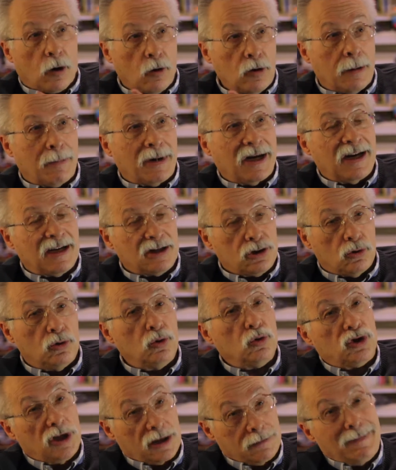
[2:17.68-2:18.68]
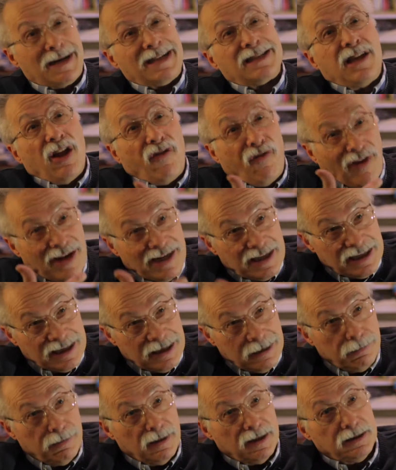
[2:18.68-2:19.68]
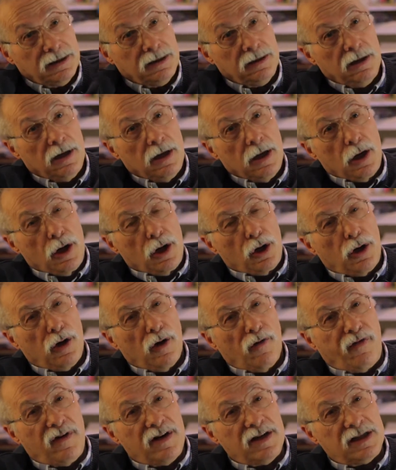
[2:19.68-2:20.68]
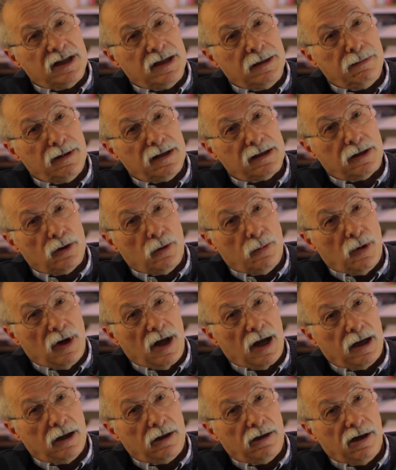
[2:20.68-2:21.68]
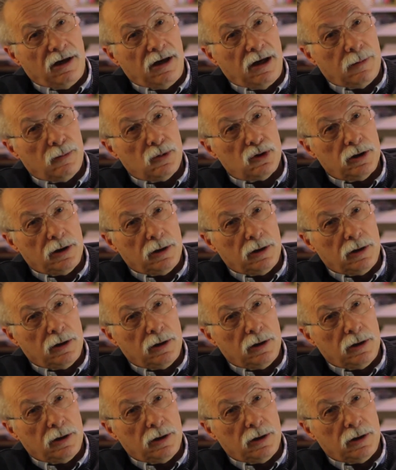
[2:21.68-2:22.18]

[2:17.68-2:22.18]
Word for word: alguna manera son luchas más defensivas que ofensivas como las que teníamos